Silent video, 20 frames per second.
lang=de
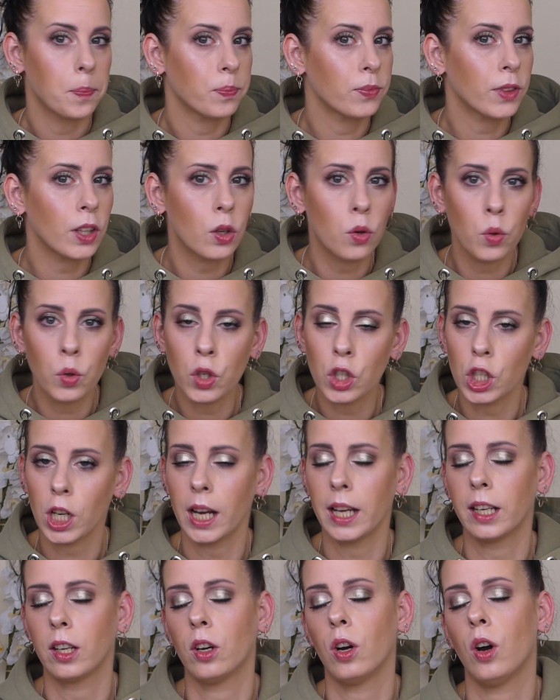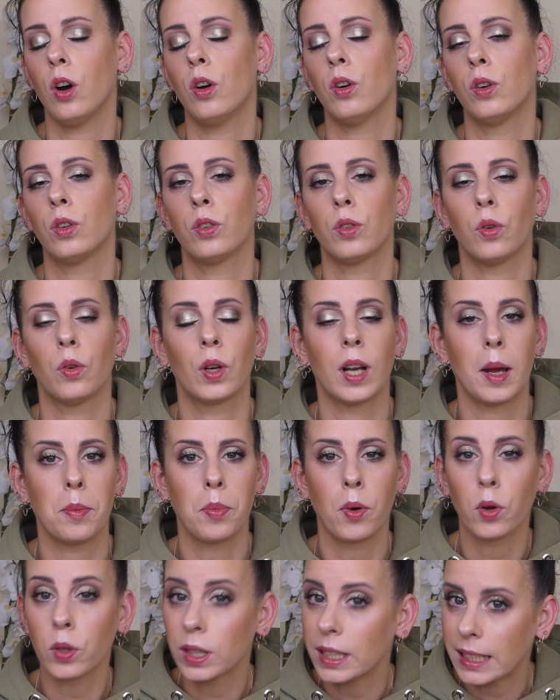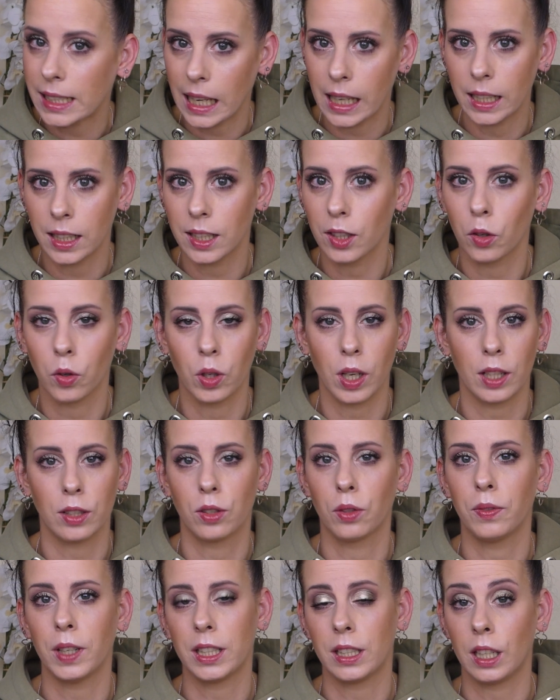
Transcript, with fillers: einen Gutscheincode oder Prozente oder sowas.